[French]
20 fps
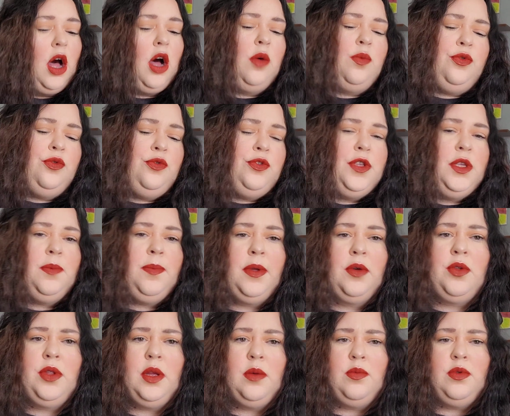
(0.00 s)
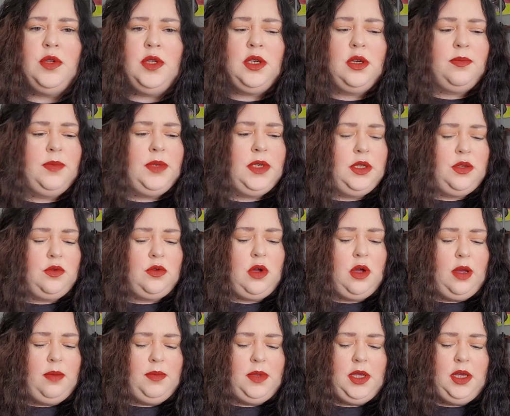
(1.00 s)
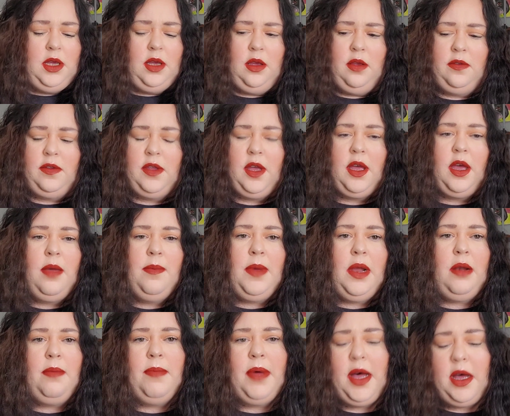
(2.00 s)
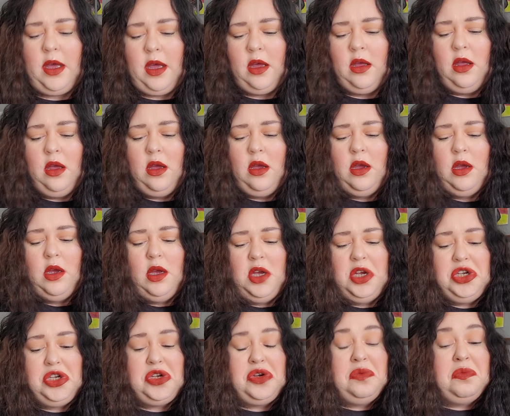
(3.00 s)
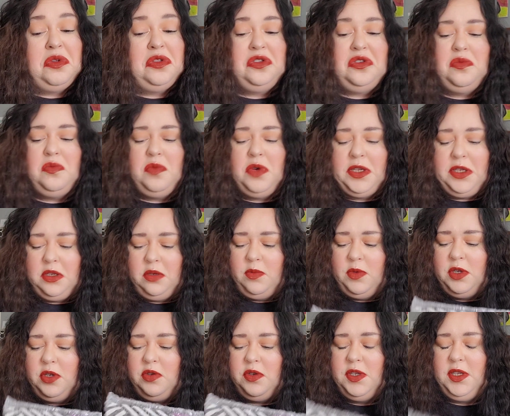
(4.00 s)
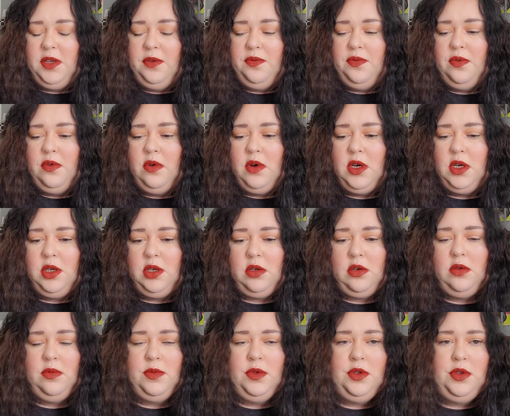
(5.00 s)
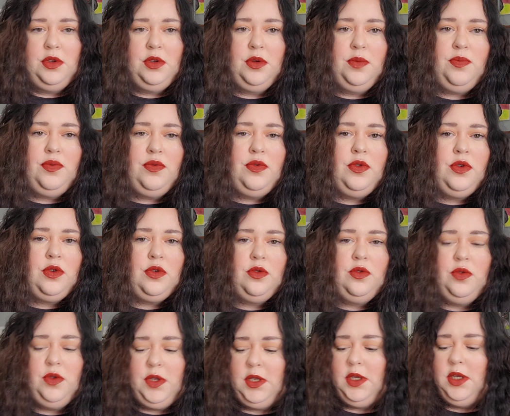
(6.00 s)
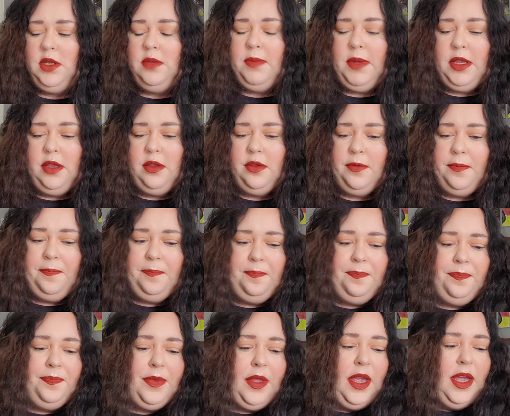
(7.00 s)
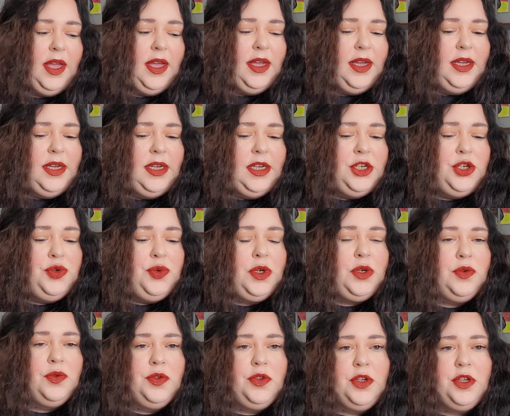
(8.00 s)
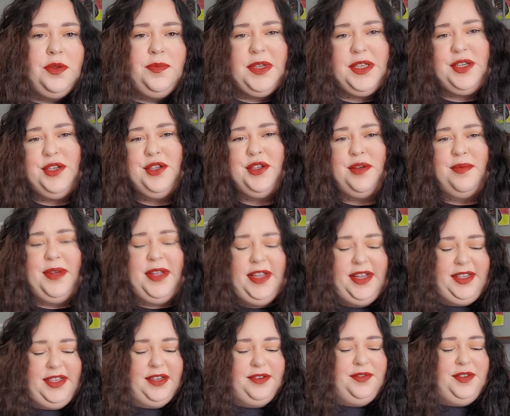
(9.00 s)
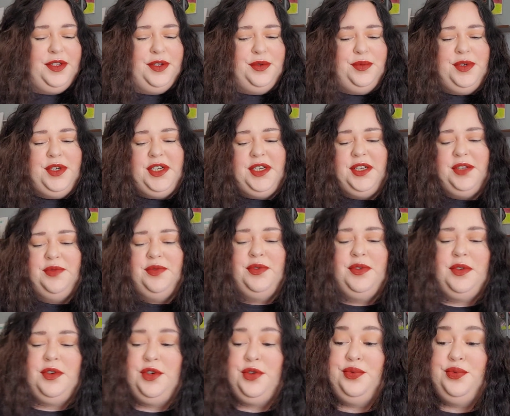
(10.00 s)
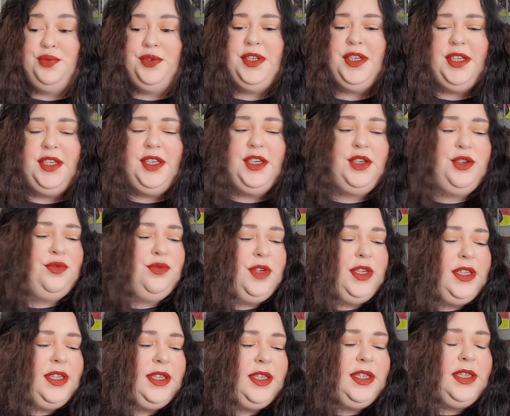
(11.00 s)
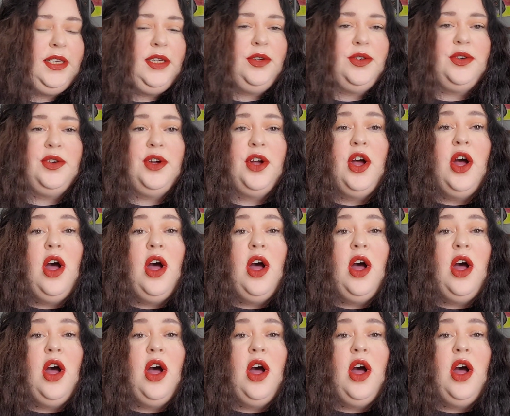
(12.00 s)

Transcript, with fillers: Hop du Tibet, on a beau dire, mais ils ont quand même des sacrées belles marques. Hein. Je commande de moins en moins sur ces Sephora, je commande euh, plus sur d'autres sites maintenant. Et je suis contente parce que dans ma dernière vidéo Wishes, je vous ai dit que je voulais tester euh,